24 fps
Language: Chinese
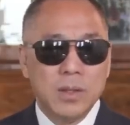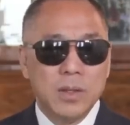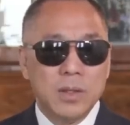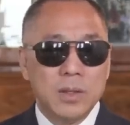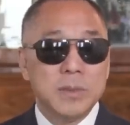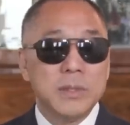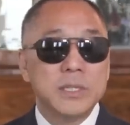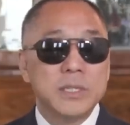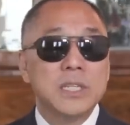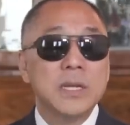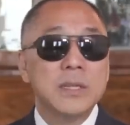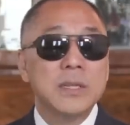
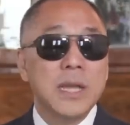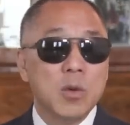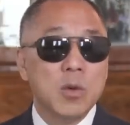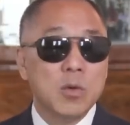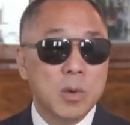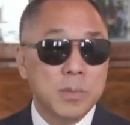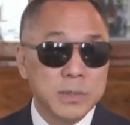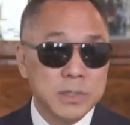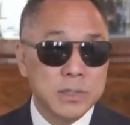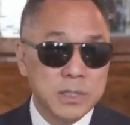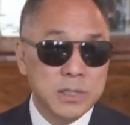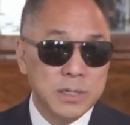那么现在
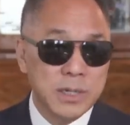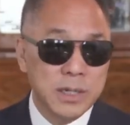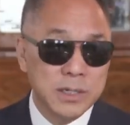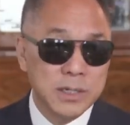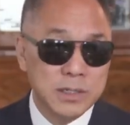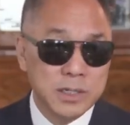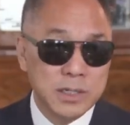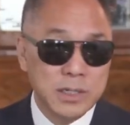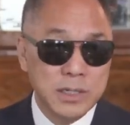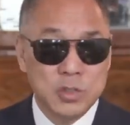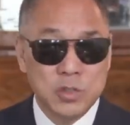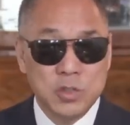我们现在
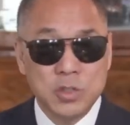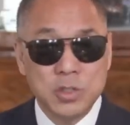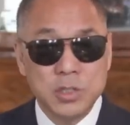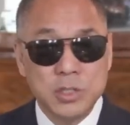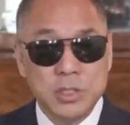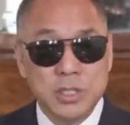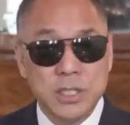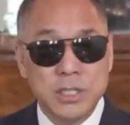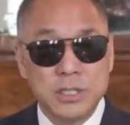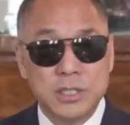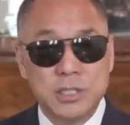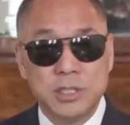给世
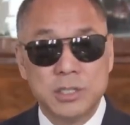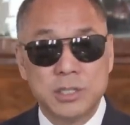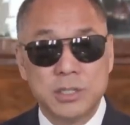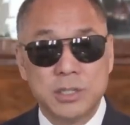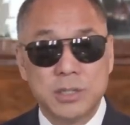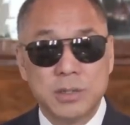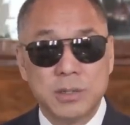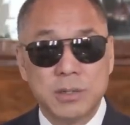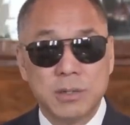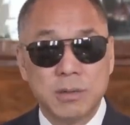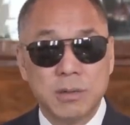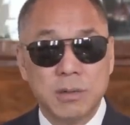界提
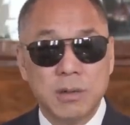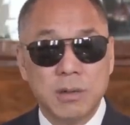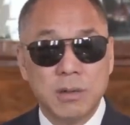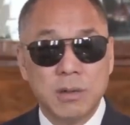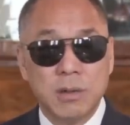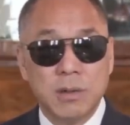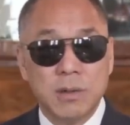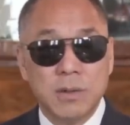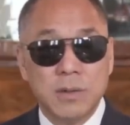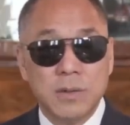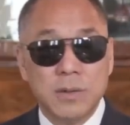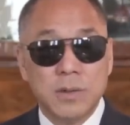醒，
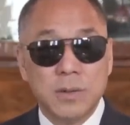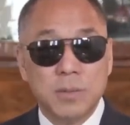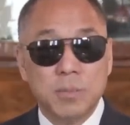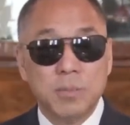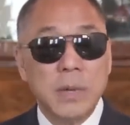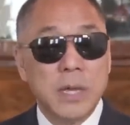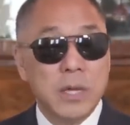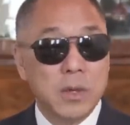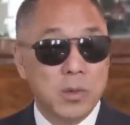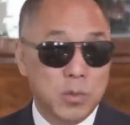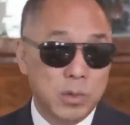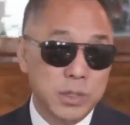
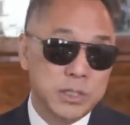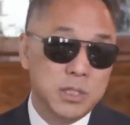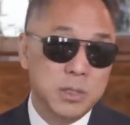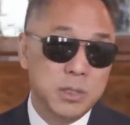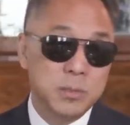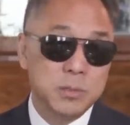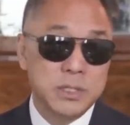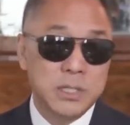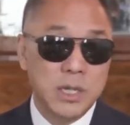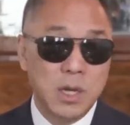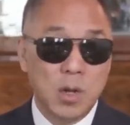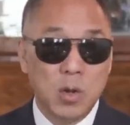美国
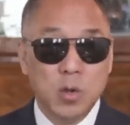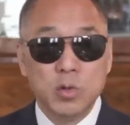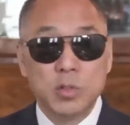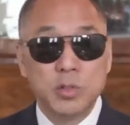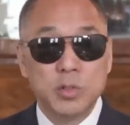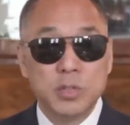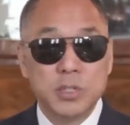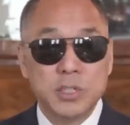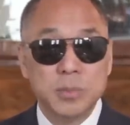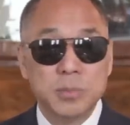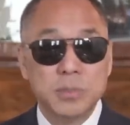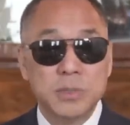信不信，欧
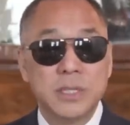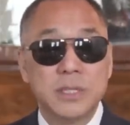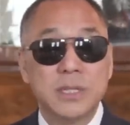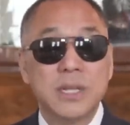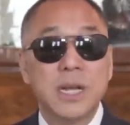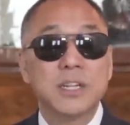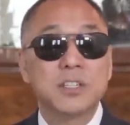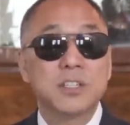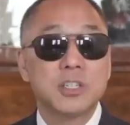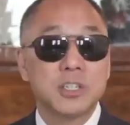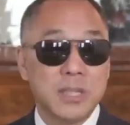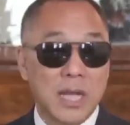洲信不信，
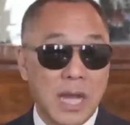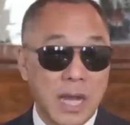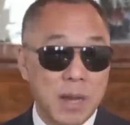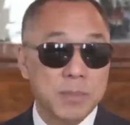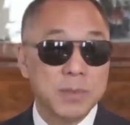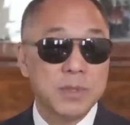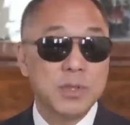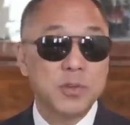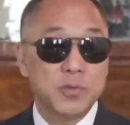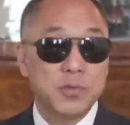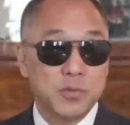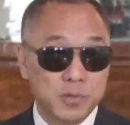那是他
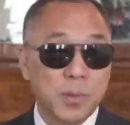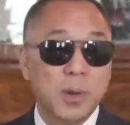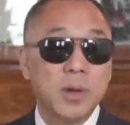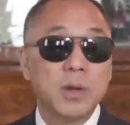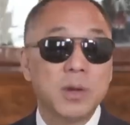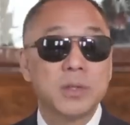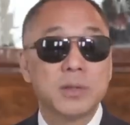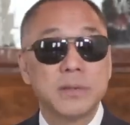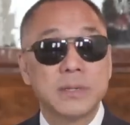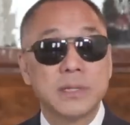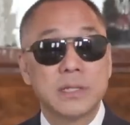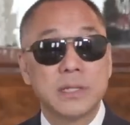们的福
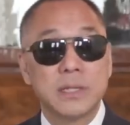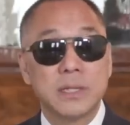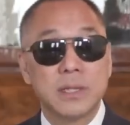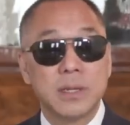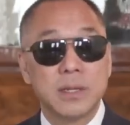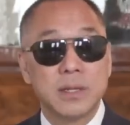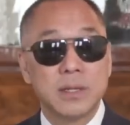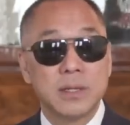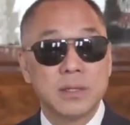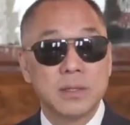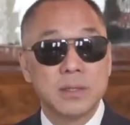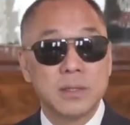报的问题。
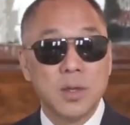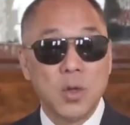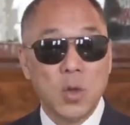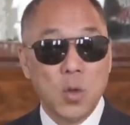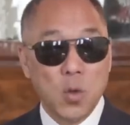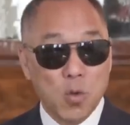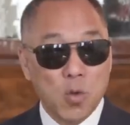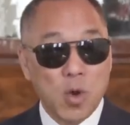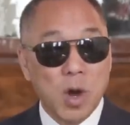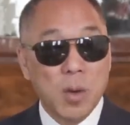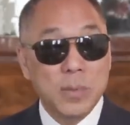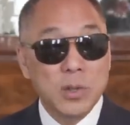
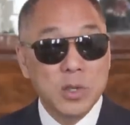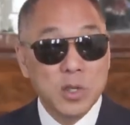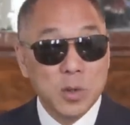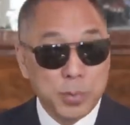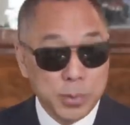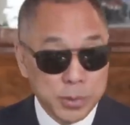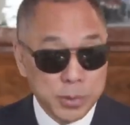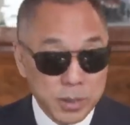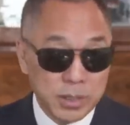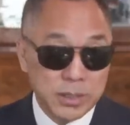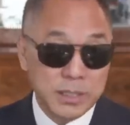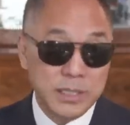我们又
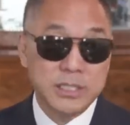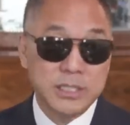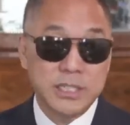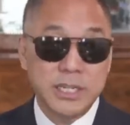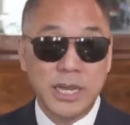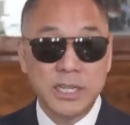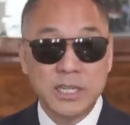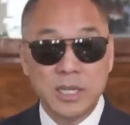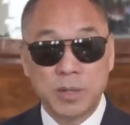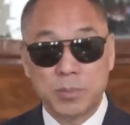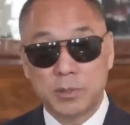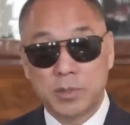不要他
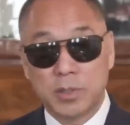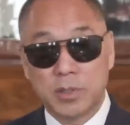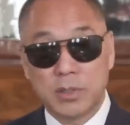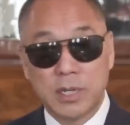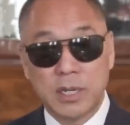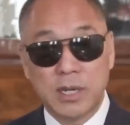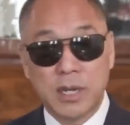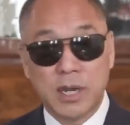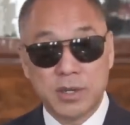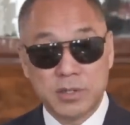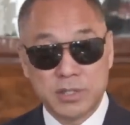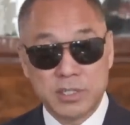钱，也不要他
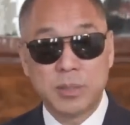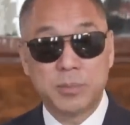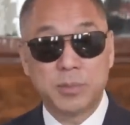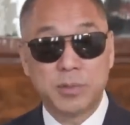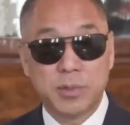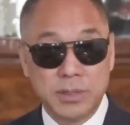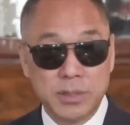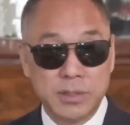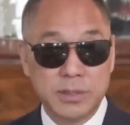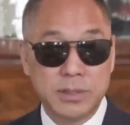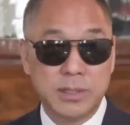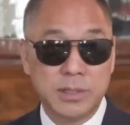粮食，也不
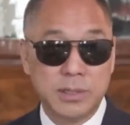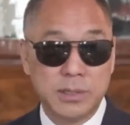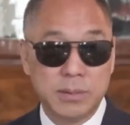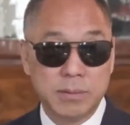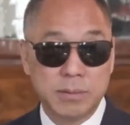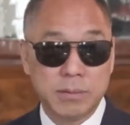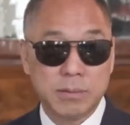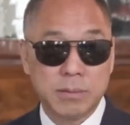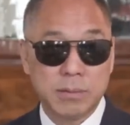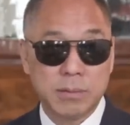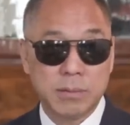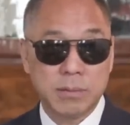要他地，
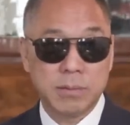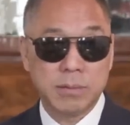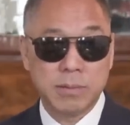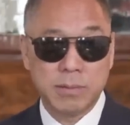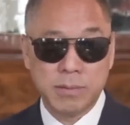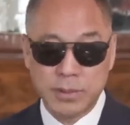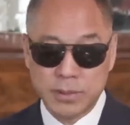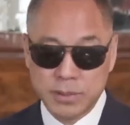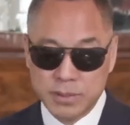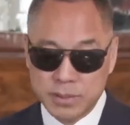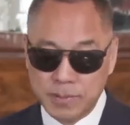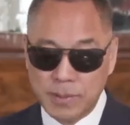
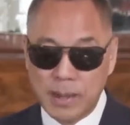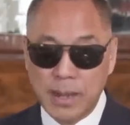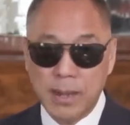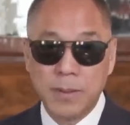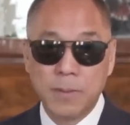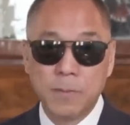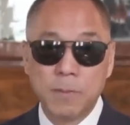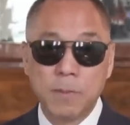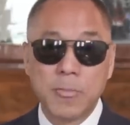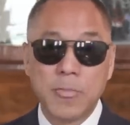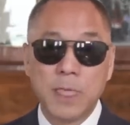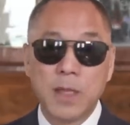是吧？
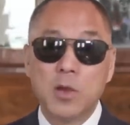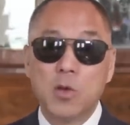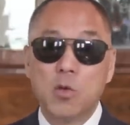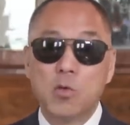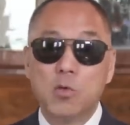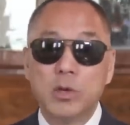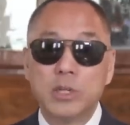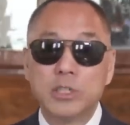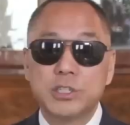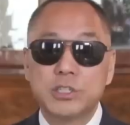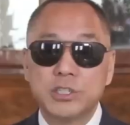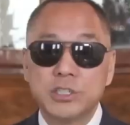
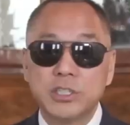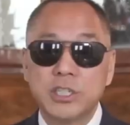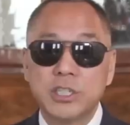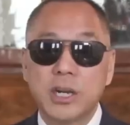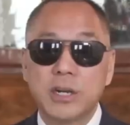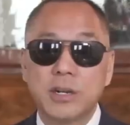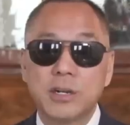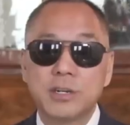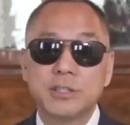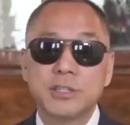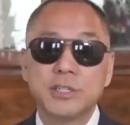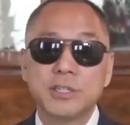我只
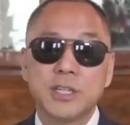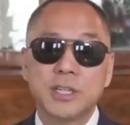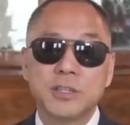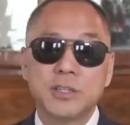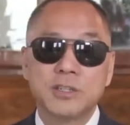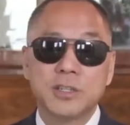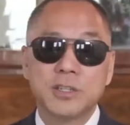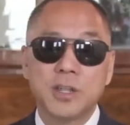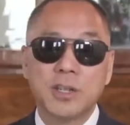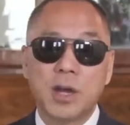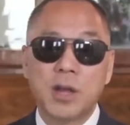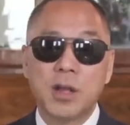想让世界
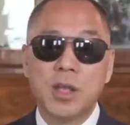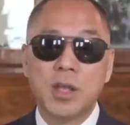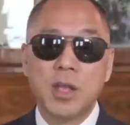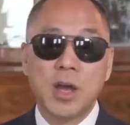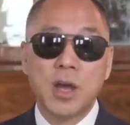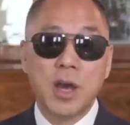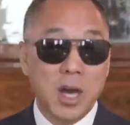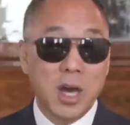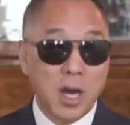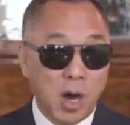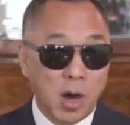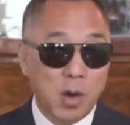知道，
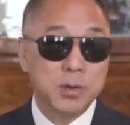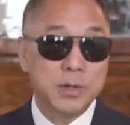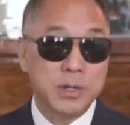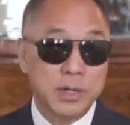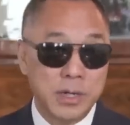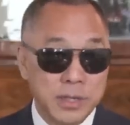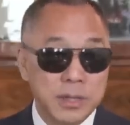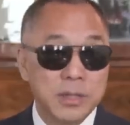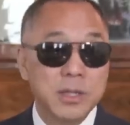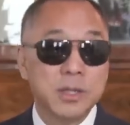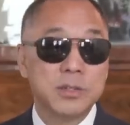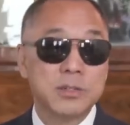好
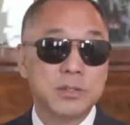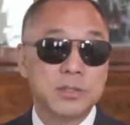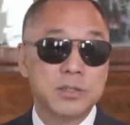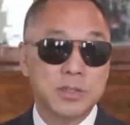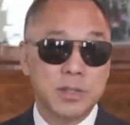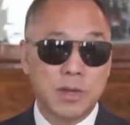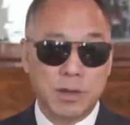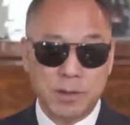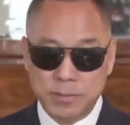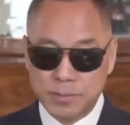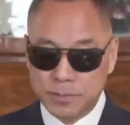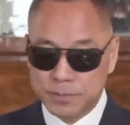人能知
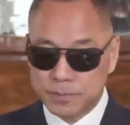道。